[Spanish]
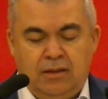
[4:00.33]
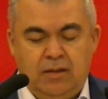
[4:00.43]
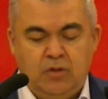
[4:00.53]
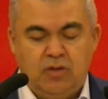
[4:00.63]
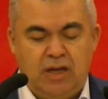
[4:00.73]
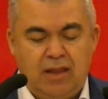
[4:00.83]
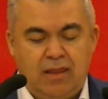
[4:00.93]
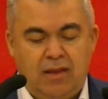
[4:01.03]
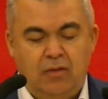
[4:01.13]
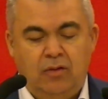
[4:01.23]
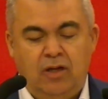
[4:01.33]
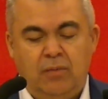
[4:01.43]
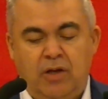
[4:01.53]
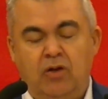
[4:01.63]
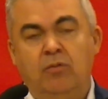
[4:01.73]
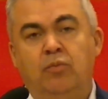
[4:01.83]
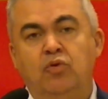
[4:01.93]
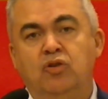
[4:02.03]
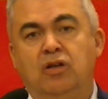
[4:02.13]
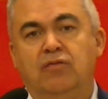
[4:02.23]
y hemos lanzado el mayor
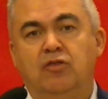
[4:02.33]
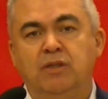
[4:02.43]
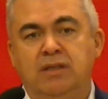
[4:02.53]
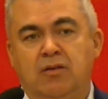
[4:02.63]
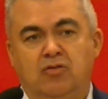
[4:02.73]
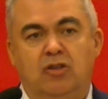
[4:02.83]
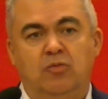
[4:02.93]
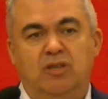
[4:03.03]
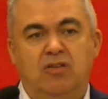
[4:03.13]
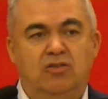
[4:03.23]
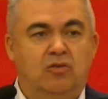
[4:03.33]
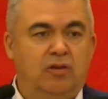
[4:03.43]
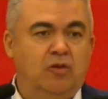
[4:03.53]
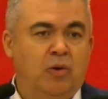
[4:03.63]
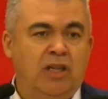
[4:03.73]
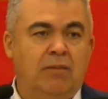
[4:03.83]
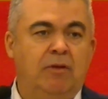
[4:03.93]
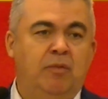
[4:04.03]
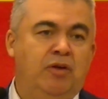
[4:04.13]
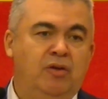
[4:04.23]
impulso reformista de los últimos años, los 140.000
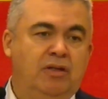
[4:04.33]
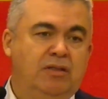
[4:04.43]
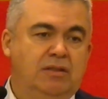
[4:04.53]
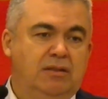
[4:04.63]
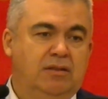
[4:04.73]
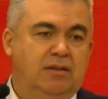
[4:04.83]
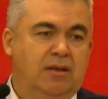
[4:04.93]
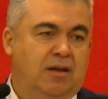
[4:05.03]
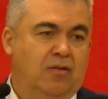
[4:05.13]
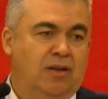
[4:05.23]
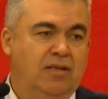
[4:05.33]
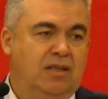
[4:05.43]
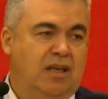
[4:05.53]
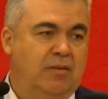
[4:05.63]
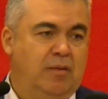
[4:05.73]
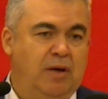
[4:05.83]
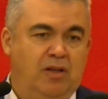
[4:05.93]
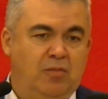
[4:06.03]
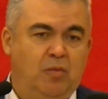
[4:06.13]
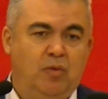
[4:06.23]
millones que recordéis que iba el
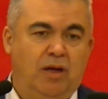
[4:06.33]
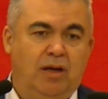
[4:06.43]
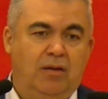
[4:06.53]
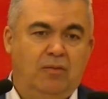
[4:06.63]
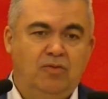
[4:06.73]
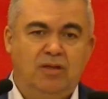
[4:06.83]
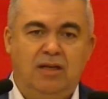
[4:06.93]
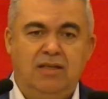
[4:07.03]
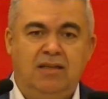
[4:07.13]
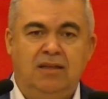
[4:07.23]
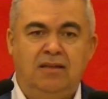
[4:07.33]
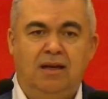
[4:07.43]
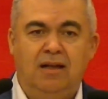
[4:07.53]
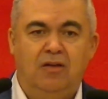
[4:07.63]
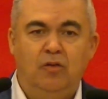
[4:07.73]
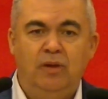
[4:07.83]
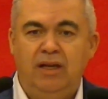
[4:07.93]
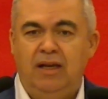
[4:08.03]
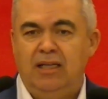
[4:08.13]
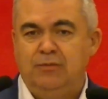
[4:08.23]
Partido Popular a Bruselas a intentar que no
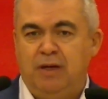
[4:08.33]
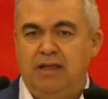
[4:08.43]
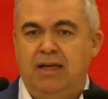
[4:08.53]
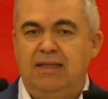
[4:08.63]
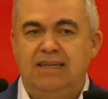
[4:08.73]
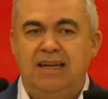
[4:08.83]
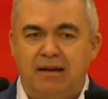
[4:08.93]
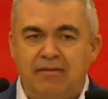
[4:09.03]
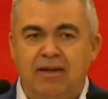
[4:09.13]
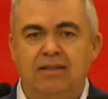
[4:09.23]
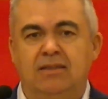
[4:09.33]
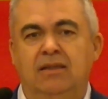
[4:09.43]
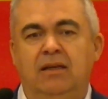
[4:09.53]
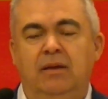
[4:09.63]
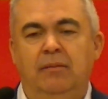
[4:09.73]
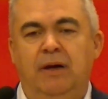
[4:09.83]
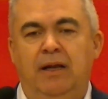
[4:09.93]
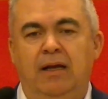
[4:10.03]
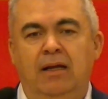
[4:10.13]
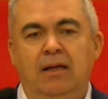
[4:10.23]
vinieran a España. Hay que ser cafres
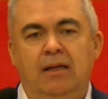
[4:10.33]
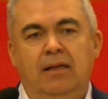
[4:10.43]
para